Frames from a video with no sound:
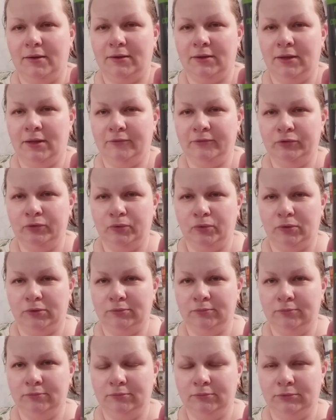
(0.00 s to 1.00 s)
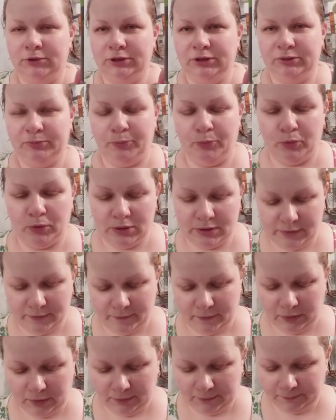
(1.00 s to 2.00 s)
Давно не
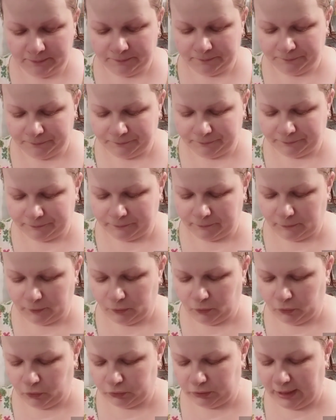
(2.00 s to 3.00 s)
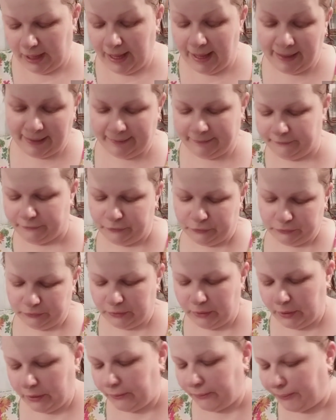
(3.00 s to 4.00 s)
использовала. От Avon.